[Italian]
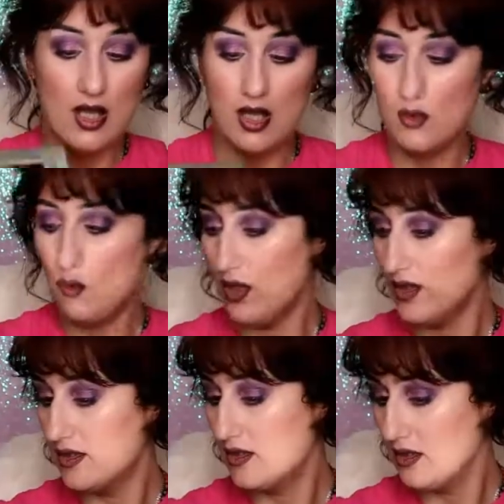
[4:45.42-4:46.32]
e
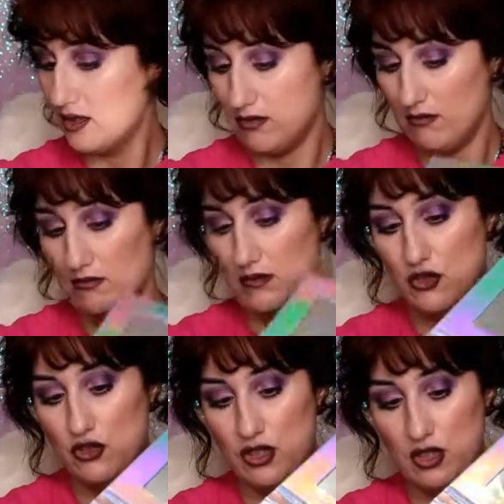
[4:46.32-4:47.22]
questi
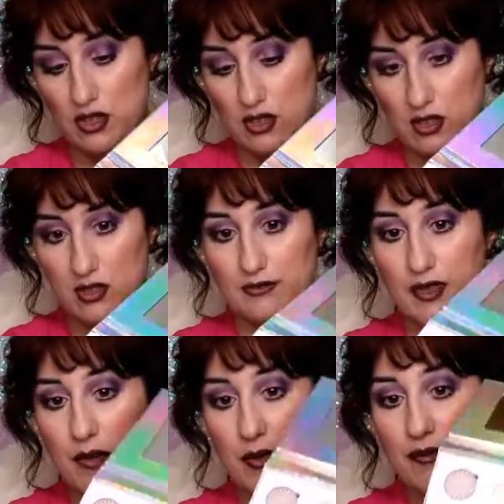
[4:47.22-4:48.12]
non c'è la
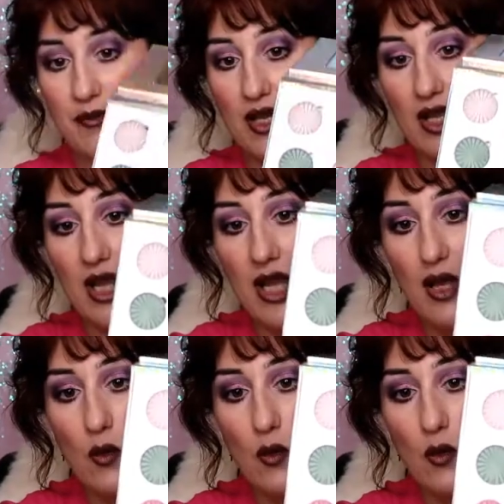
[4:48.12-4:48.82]
vabbè e